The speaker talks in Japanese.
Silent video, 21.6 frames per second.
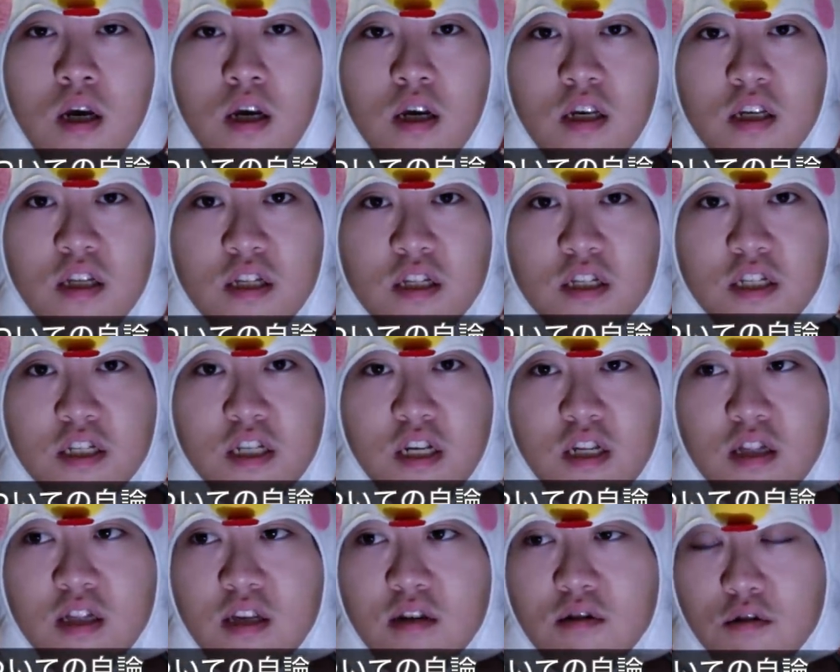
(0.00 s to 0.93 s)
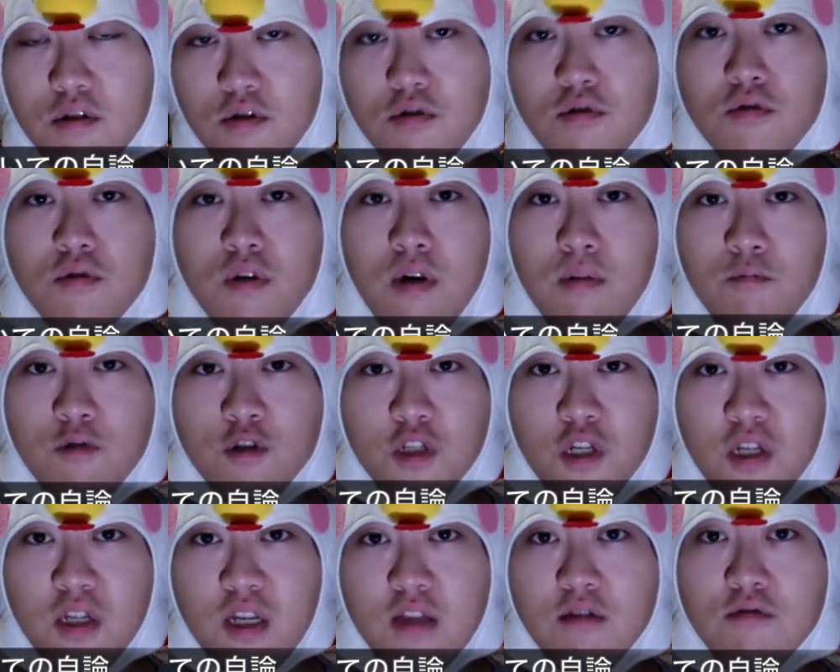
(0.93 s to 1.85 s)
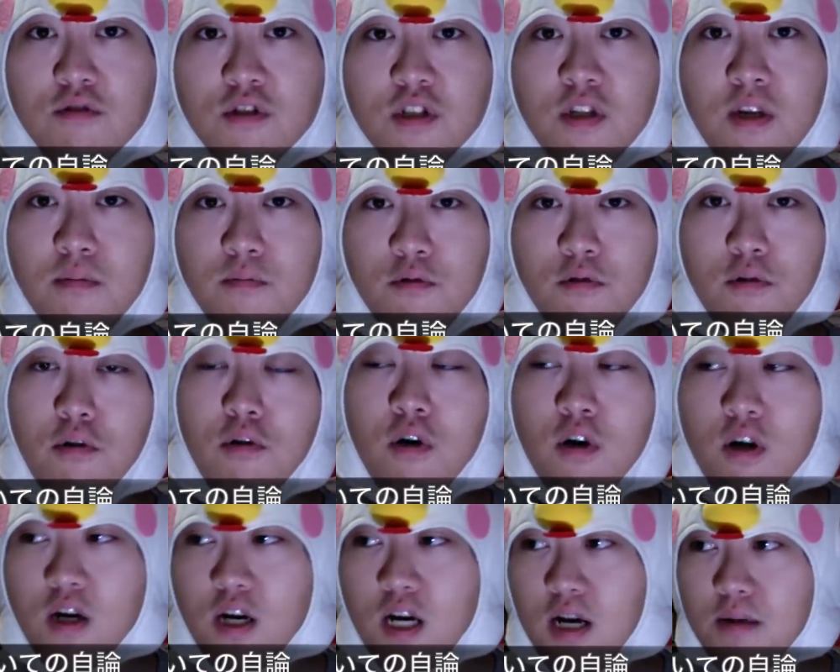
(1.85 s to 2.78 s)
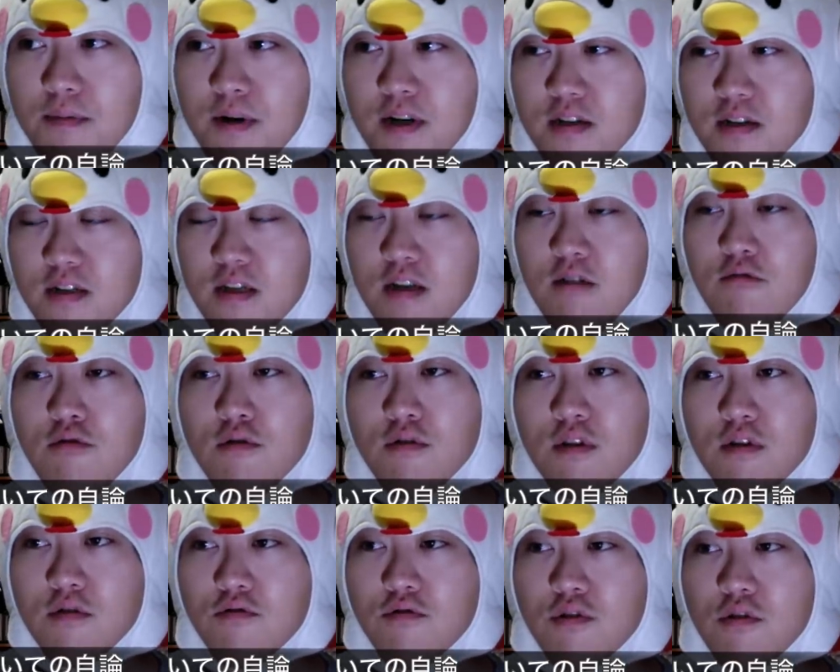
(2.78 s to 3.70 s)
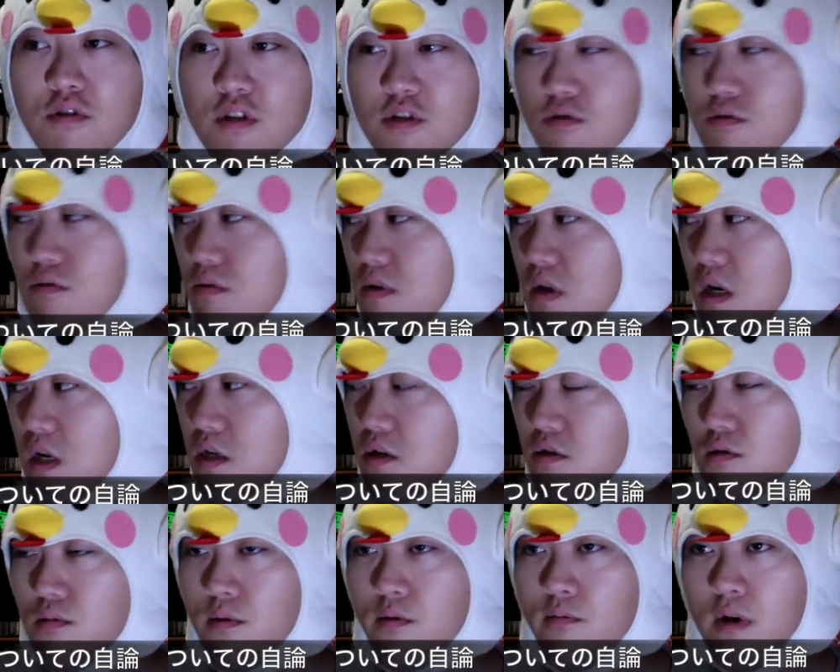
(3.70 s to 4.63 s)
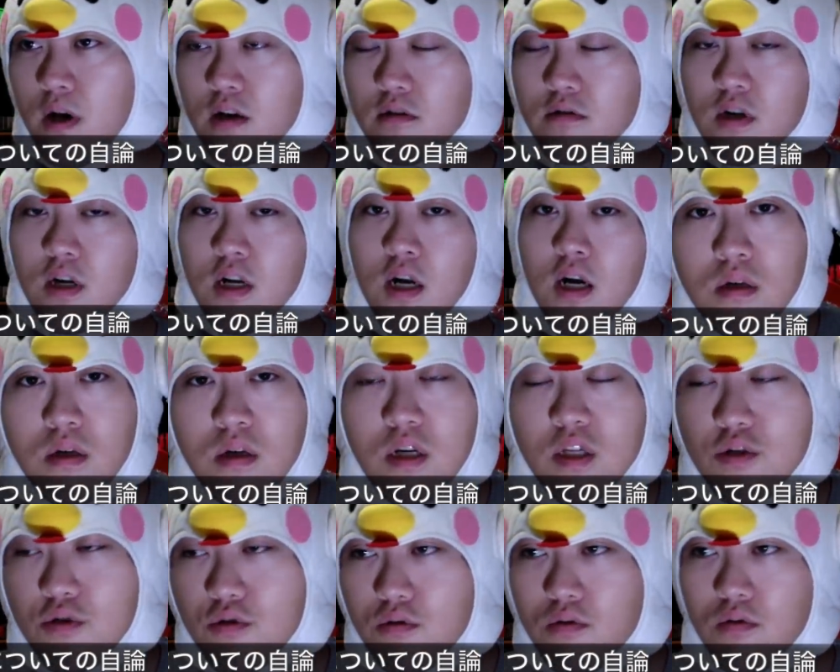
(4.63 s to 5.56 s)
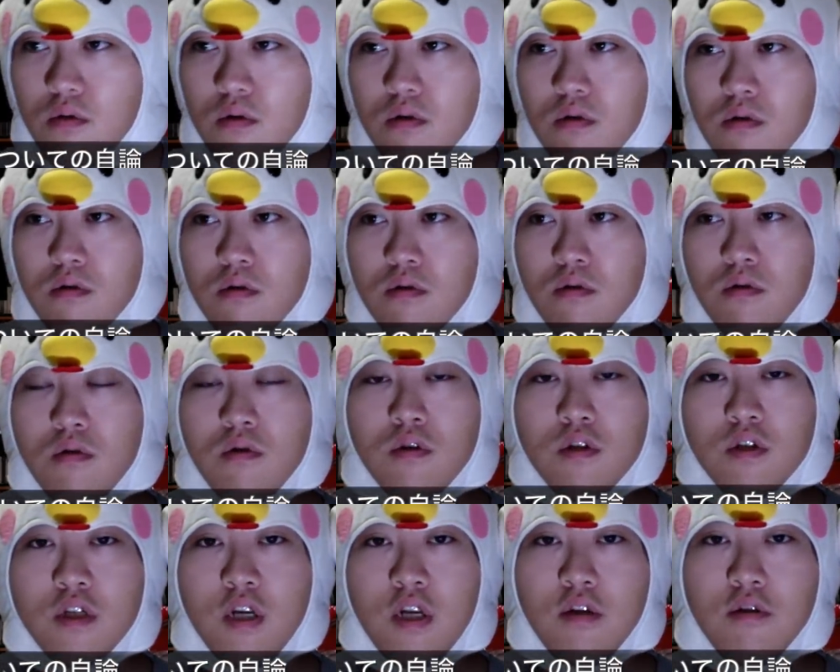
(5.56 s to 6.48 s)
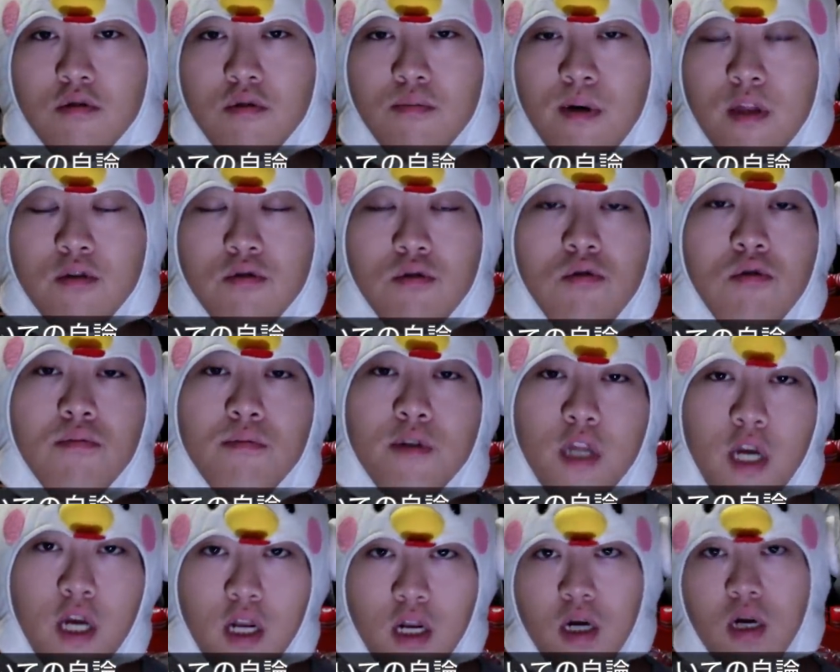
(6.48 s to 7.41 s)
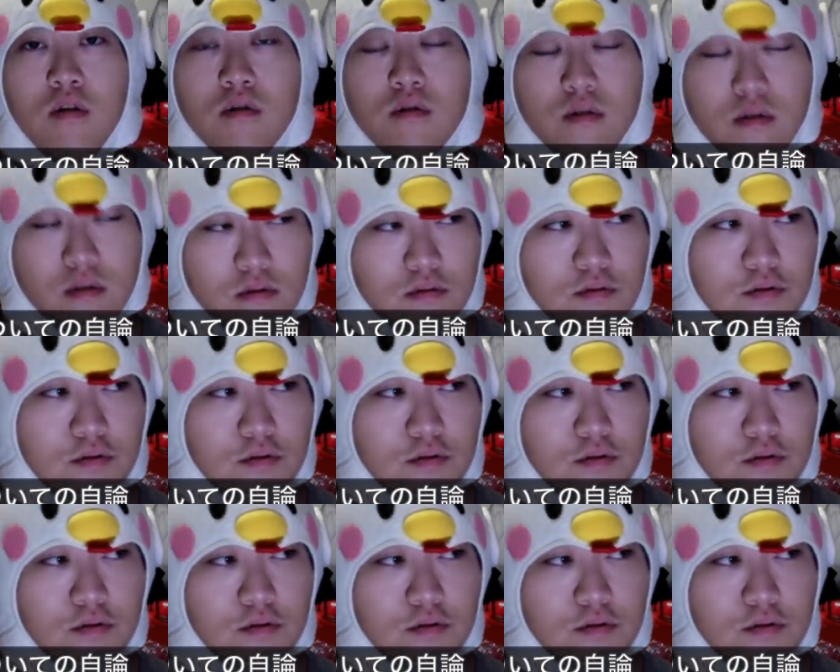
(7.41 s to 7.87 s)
行っちゃってる人とかもしいたとしても、カバン背負ってる時はちょっとなんか人目もあるから、あちょっとちゃんと止まっとこうみたいな。普通の